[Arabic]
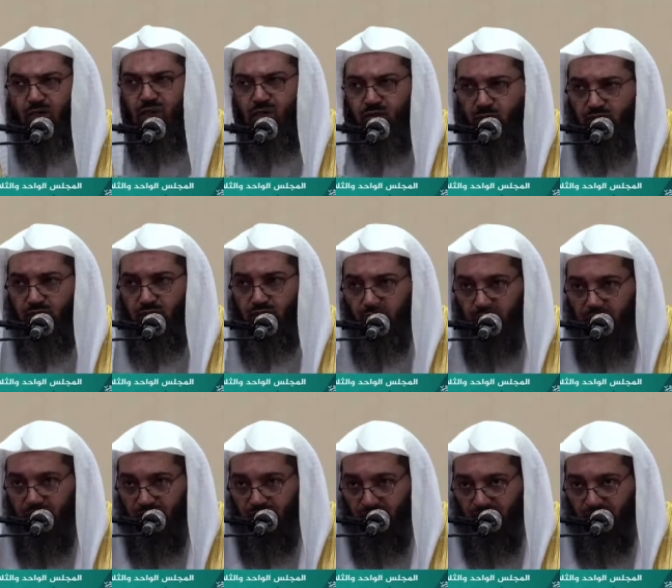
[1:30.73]
وما أوتيتم
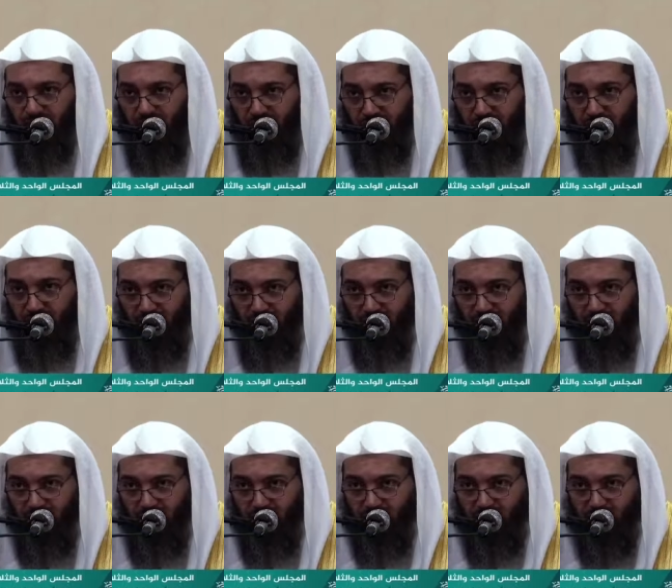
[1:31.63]
من العلم إلا
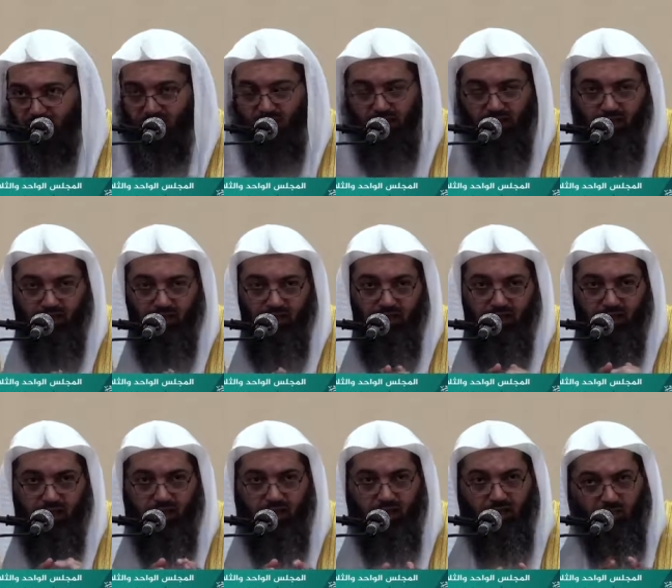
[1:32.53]
قليلا
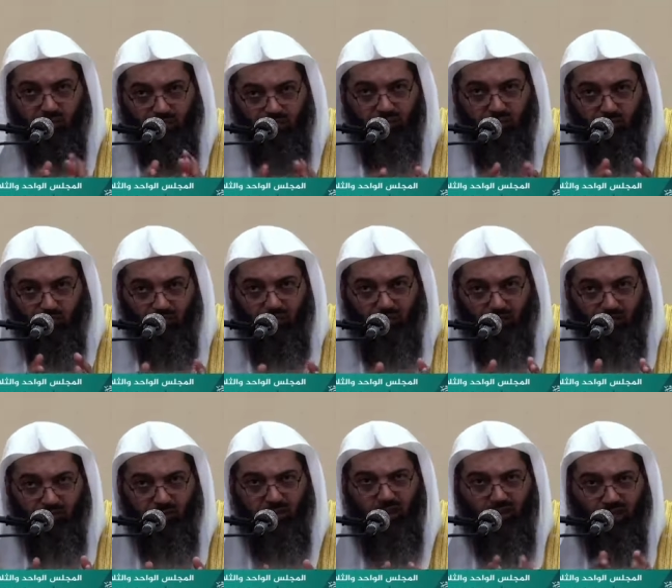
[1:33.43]
إنما
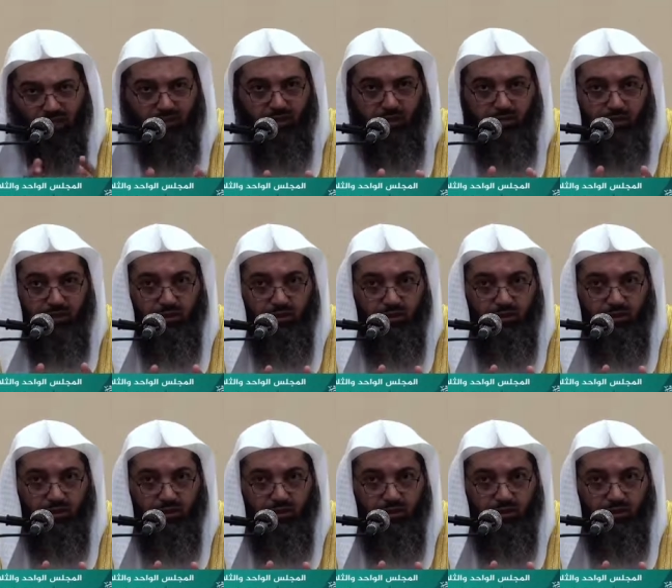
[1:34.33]
العبرة بالغالب